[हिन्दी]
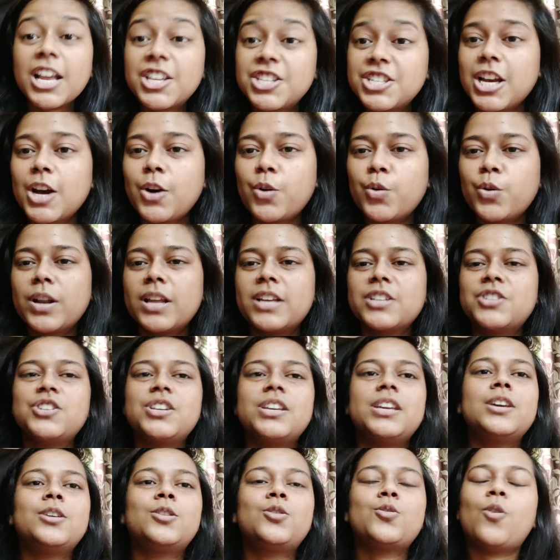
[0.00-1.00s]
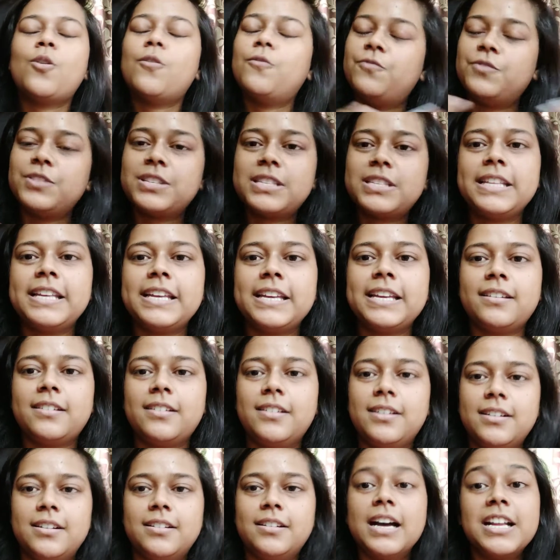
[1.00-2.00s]
अच्छा होना चाहिए तो ऑब्वियसली एक
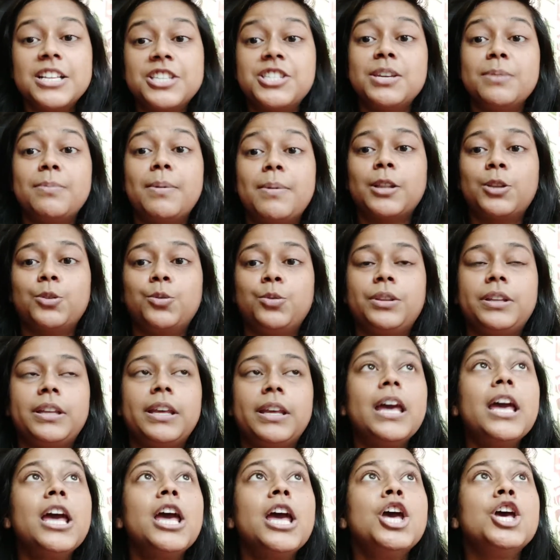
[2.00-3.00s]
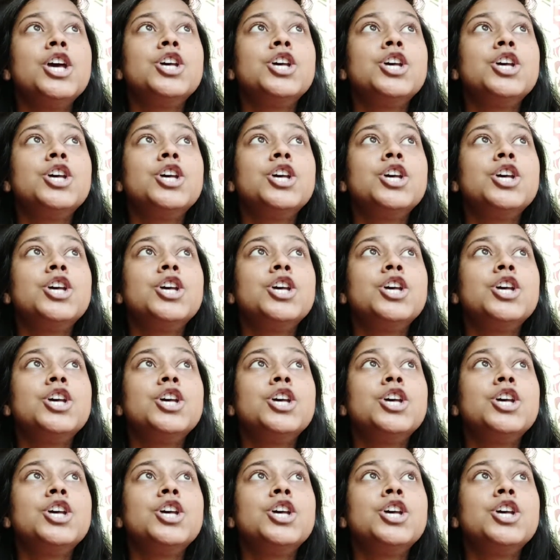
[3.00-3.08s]
uh, अच्छी बात होती है